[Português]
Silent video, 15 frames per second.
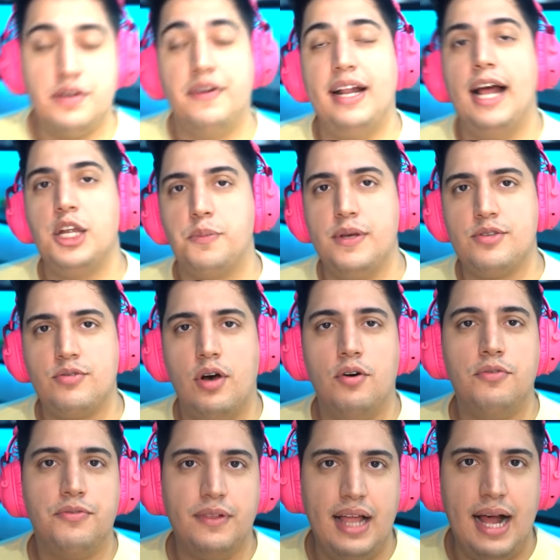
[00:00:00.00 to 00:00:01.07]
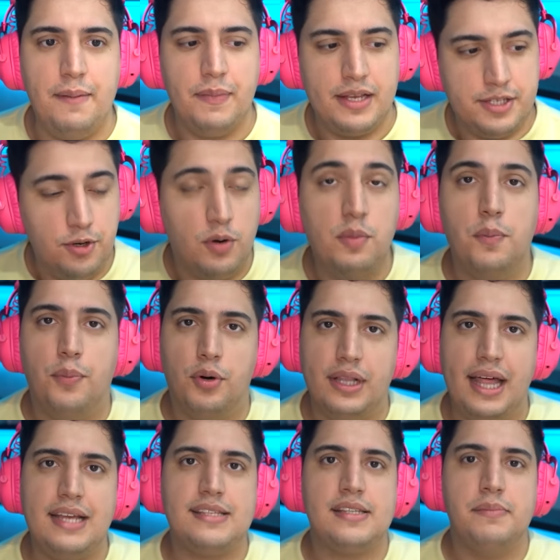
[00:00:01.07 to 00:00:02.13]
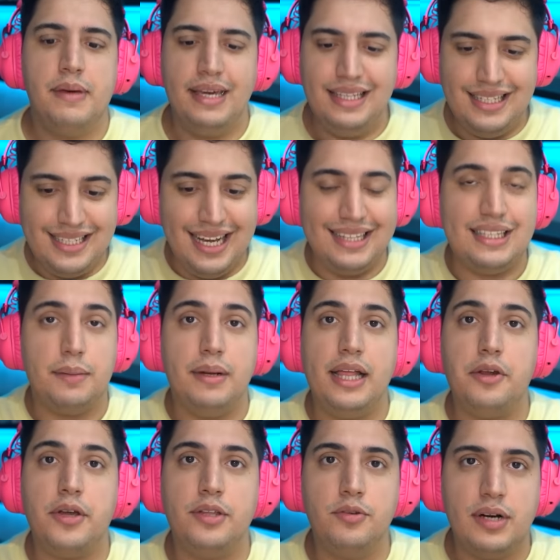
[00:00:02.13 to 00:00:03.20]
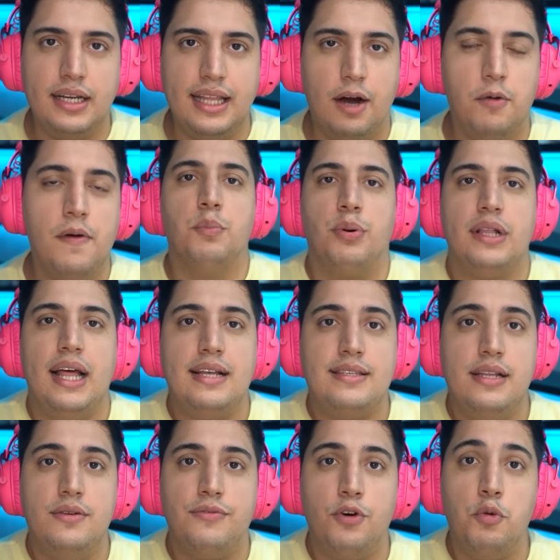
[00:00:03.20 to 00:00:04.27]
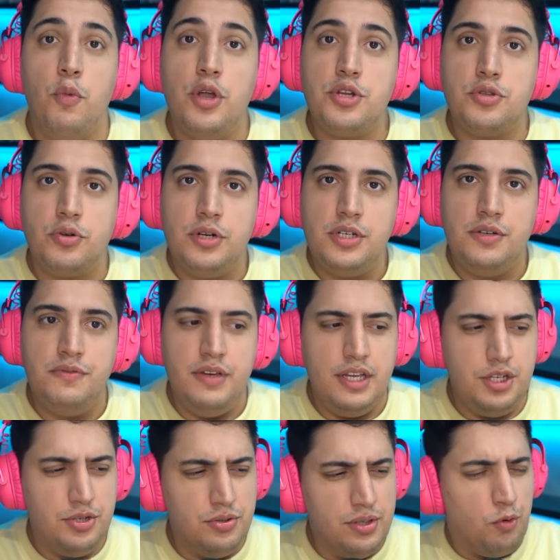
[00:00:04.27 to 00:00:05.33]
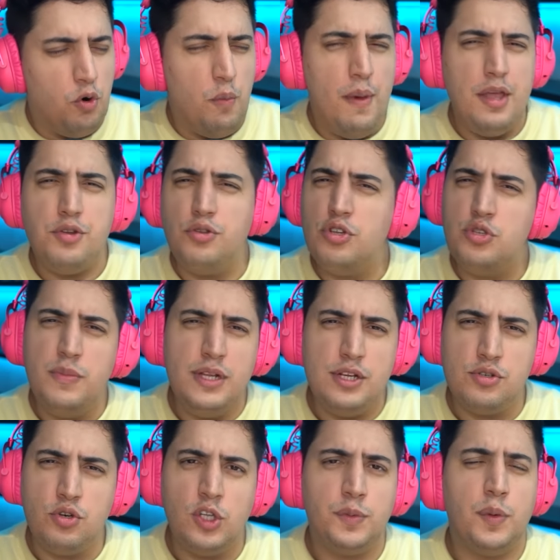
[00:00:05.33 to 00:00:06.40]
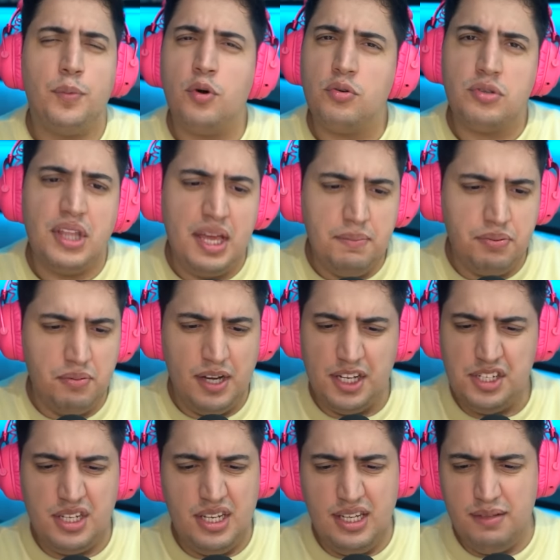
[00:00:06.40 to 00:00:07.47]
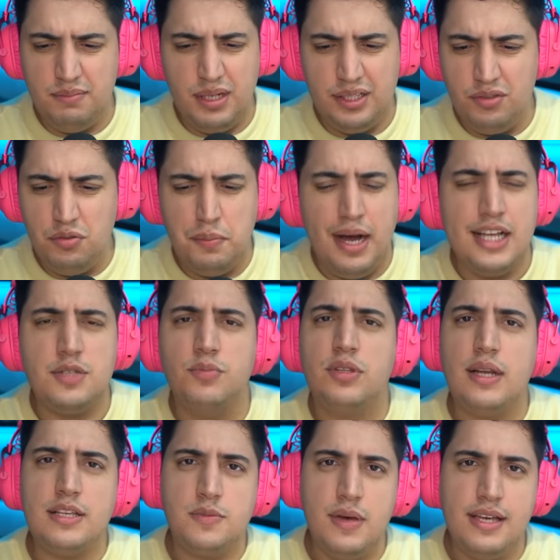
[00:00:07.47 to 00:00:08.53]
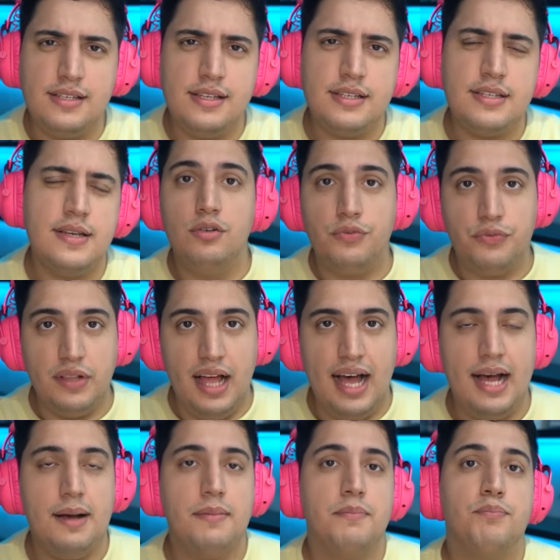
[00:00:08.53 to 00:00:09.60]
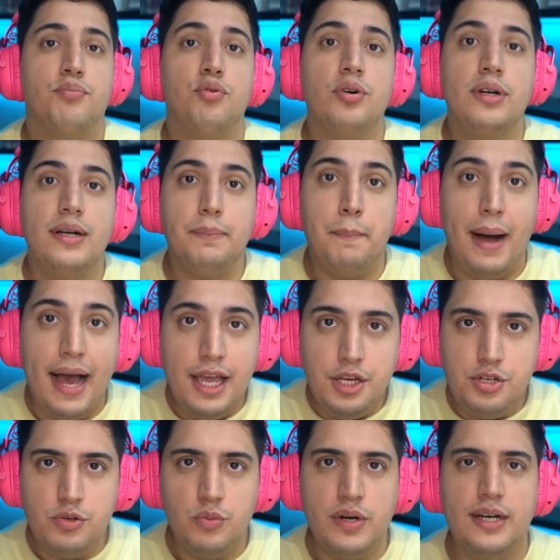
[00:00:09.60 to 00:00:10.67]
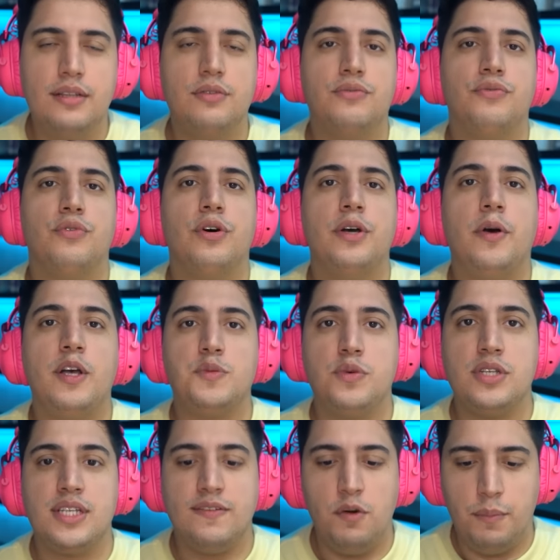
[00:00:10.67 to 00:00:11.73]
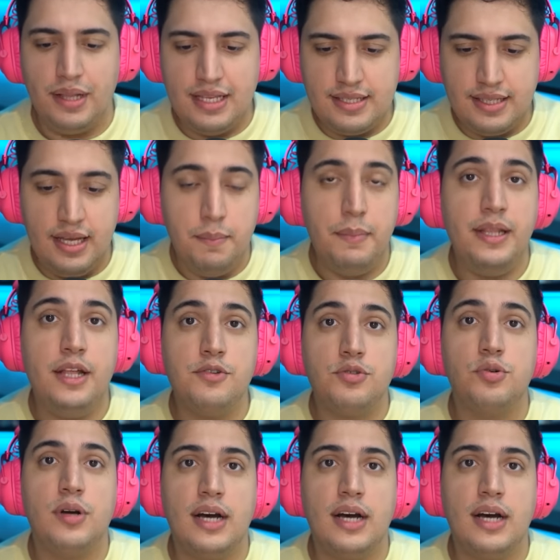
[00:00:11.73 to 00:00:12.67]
isso é verdade, pessoal. O Fla, assim como o Polex também, eles já trabalharam aqui no canal. O Polex, ele foi meu editor de vídeo no começo de 2018, por pouco tempo. Acho que, mano, no máximo três meses. E o Fla, por mais de um ano, foi o responsável pelas thumbnails do